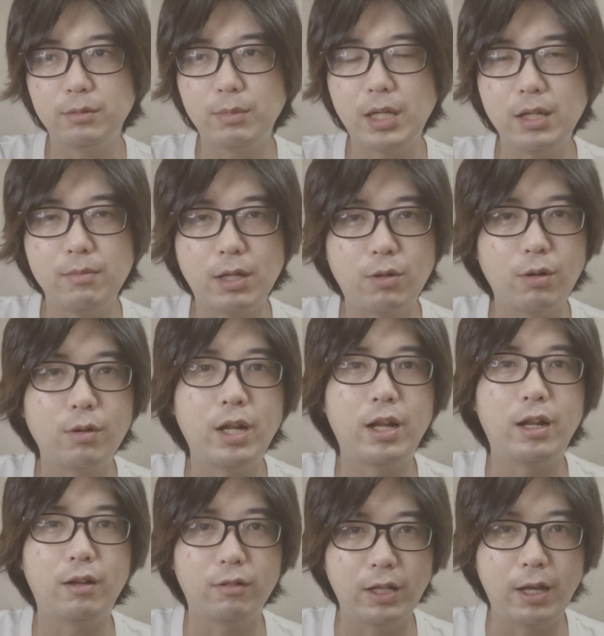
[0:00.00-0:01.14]
まあ今コロナ
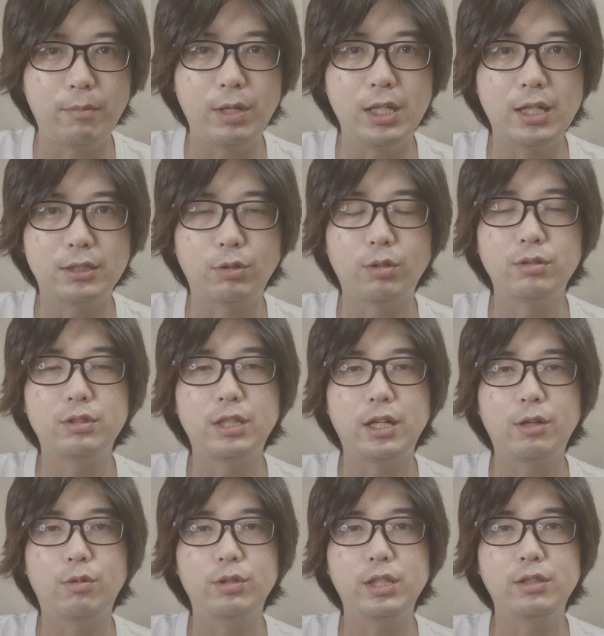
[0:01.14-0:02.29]
なのでみんな揃って
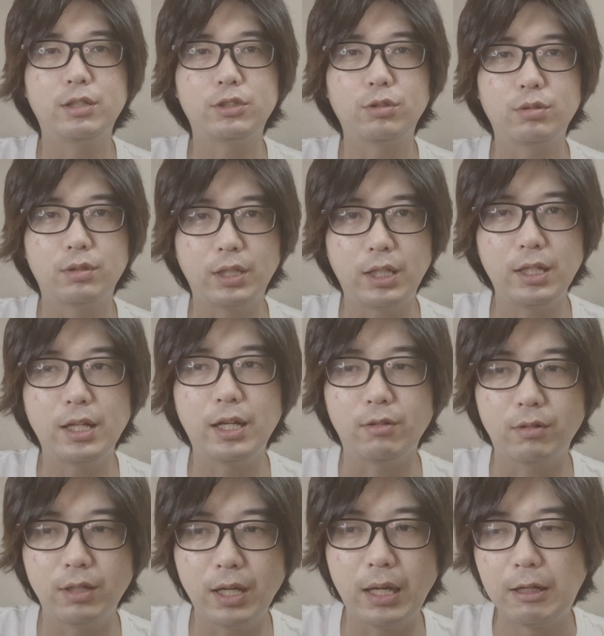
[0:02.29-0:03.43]
レコーディングがちょっとできない
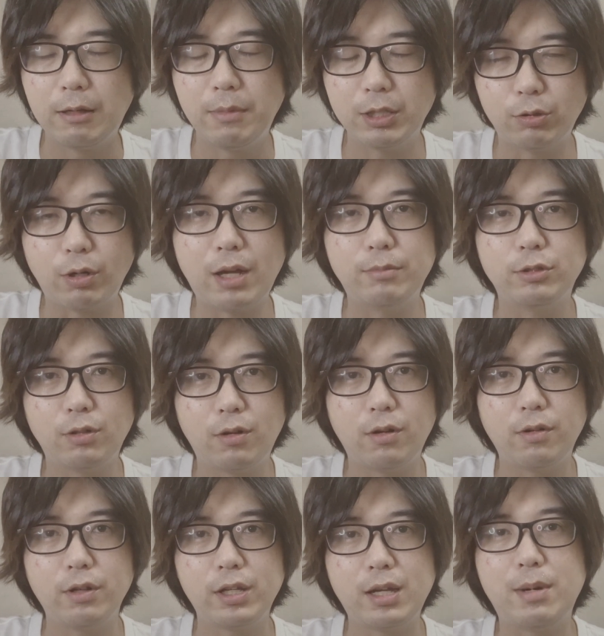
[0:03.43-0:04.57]
ので、まあドラムの
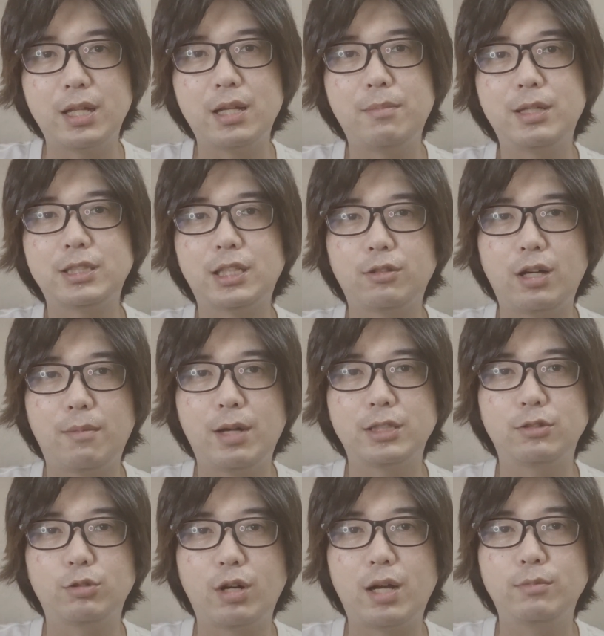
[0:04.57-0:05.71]
山田雅人がまず
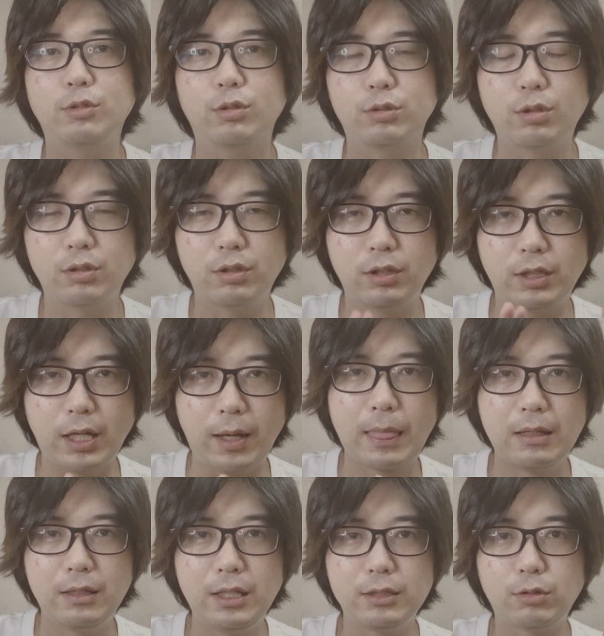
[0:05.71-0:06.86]
ドラムを撮って、
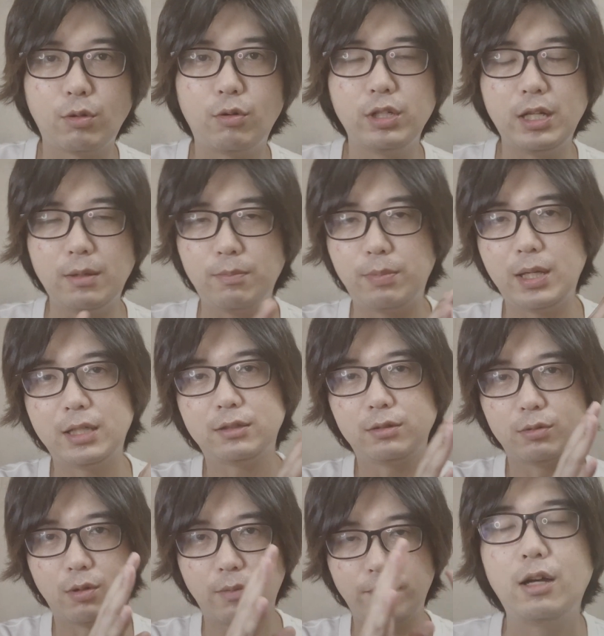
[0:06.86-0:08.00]
で、そこにベース
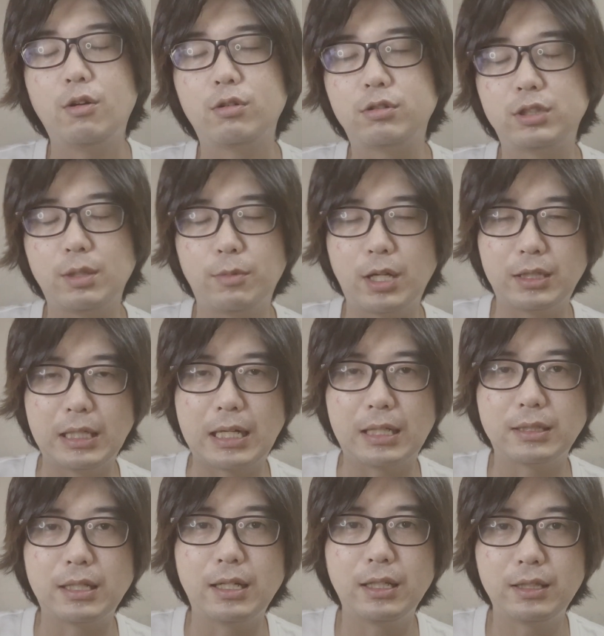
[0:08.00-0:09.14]
を送ってもらって
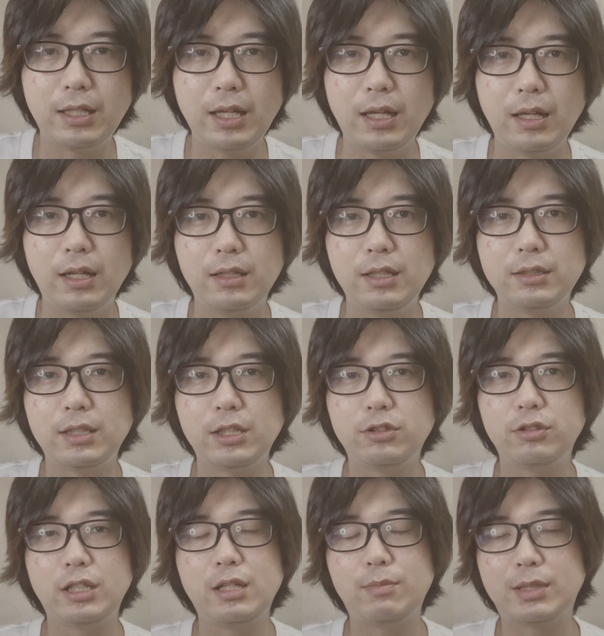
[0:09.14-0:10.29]
重ねて、で、最終
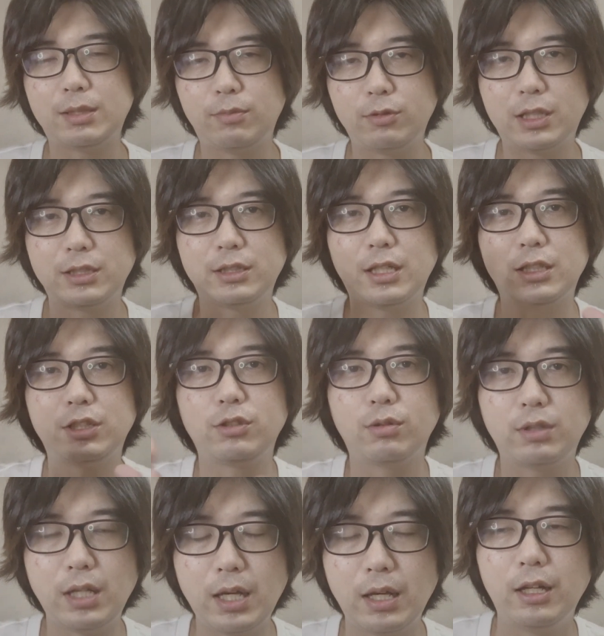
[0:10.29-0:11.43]
的にまた僕がスタジオ
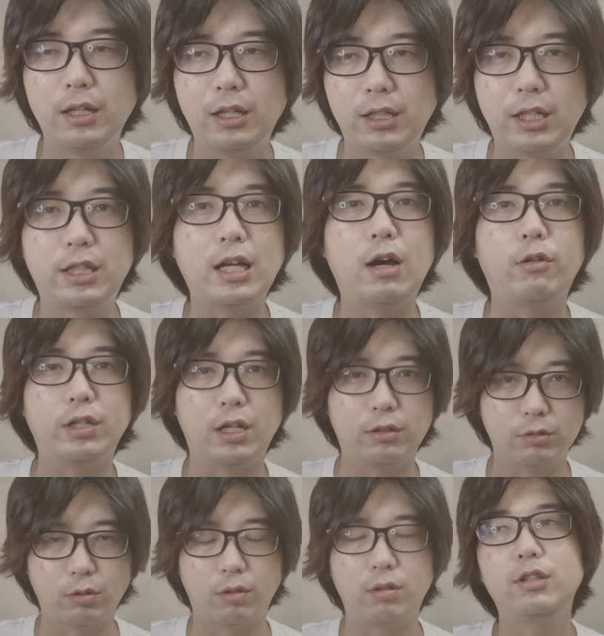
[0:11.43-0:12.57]
で、えー、ギターを入れ
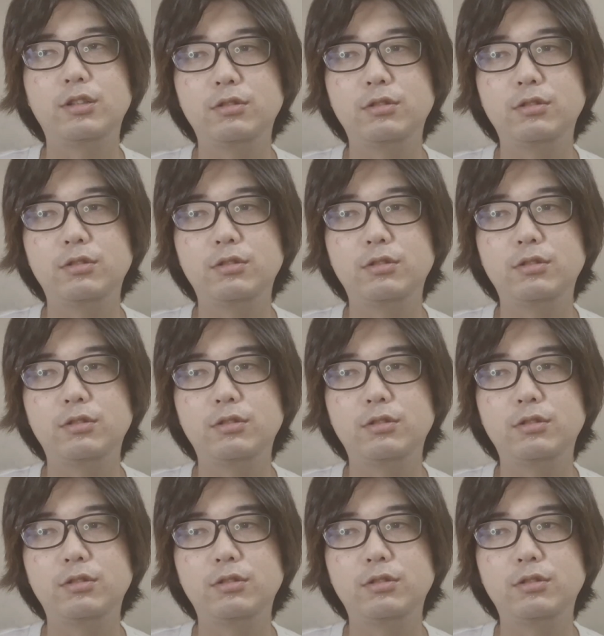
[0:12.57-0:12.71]
るとい